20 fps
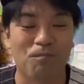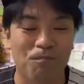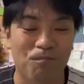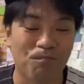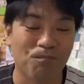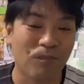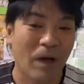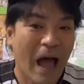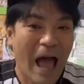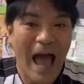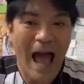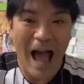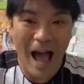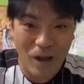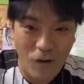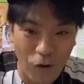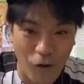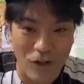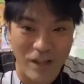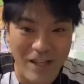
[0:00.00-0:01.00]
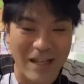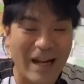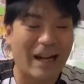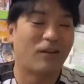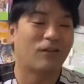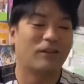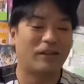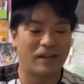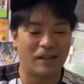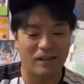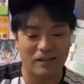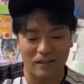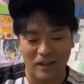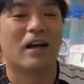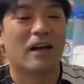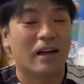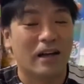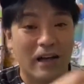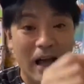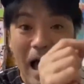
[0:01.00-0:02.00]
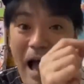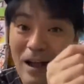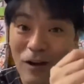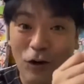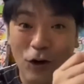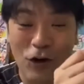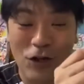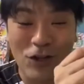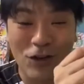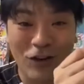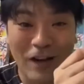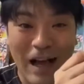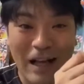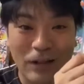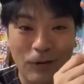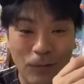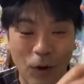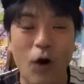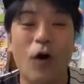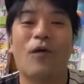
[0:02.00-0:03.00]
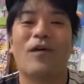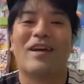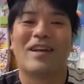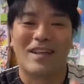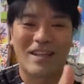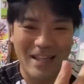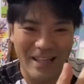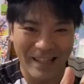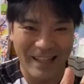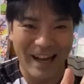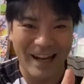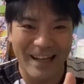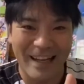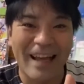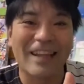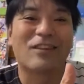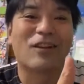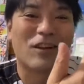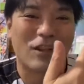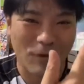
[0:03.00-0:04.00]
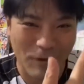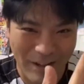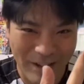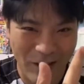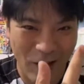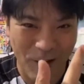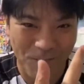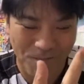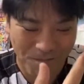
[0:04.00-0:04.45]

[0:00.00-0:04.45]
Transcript: ん箱推しなのでですね、箱推しのカードもしっかりゲットしてますよ。